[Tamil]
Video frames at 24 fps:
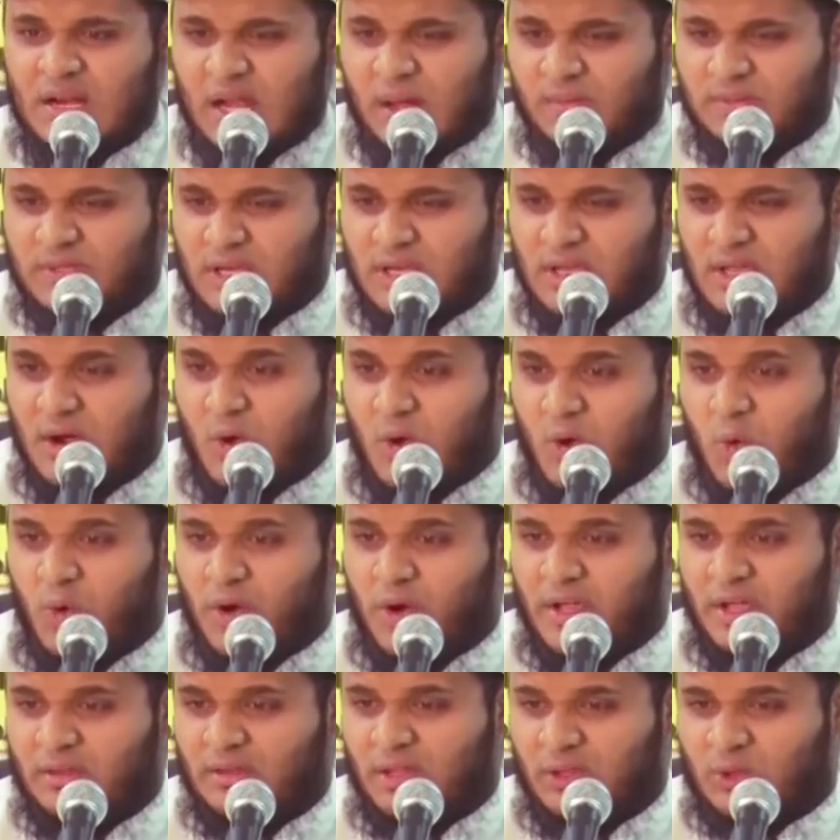நாம்
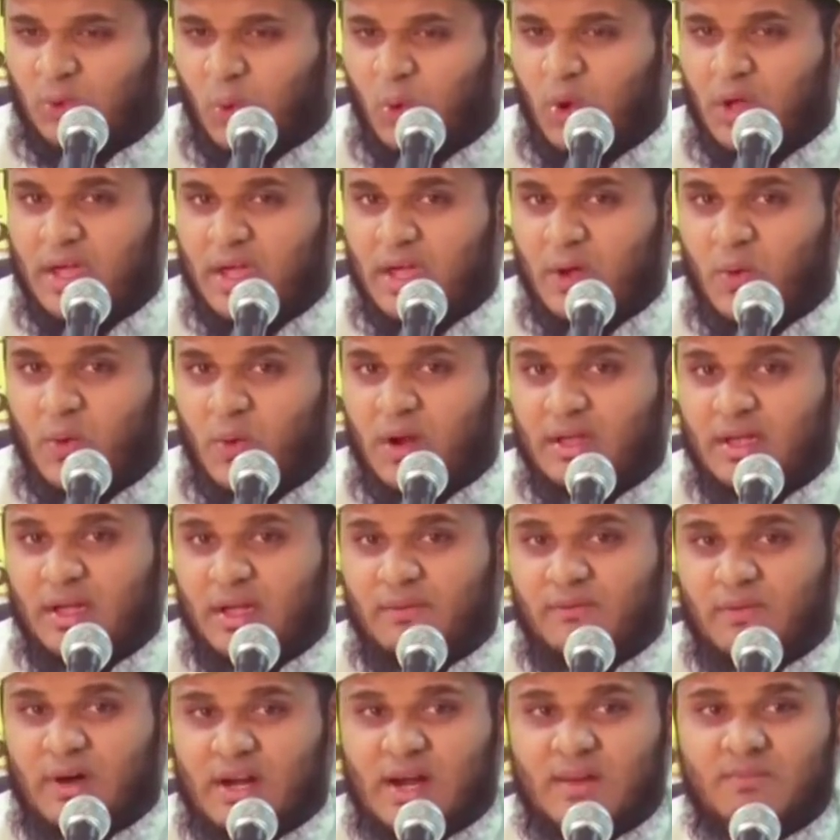செய்யக்கூடிய இந்த தொழுகையுடைய
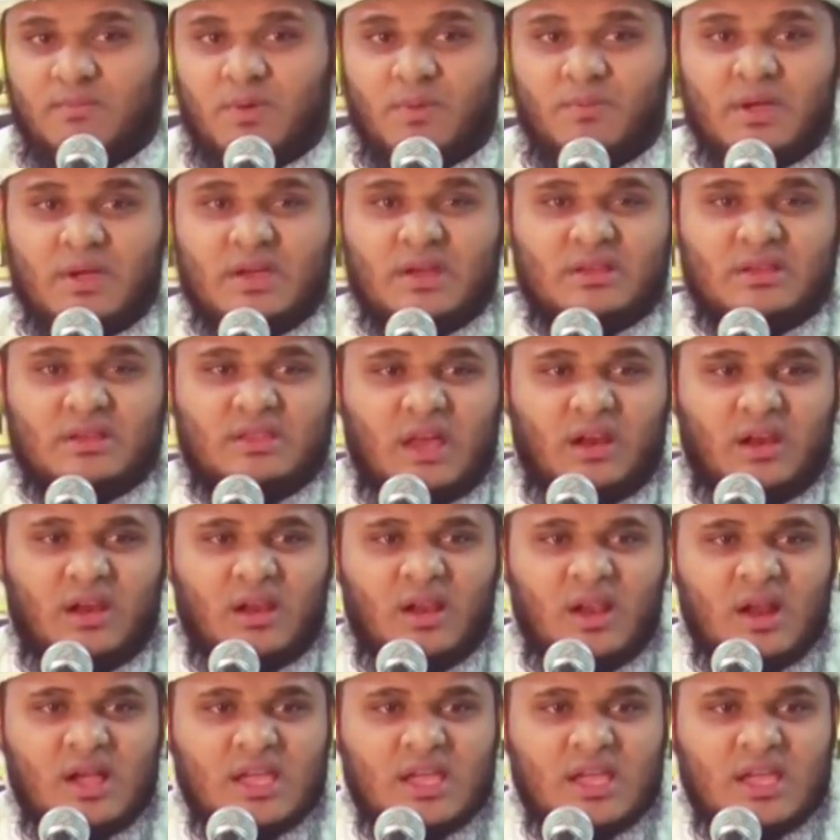வரம்பு மீறுதல்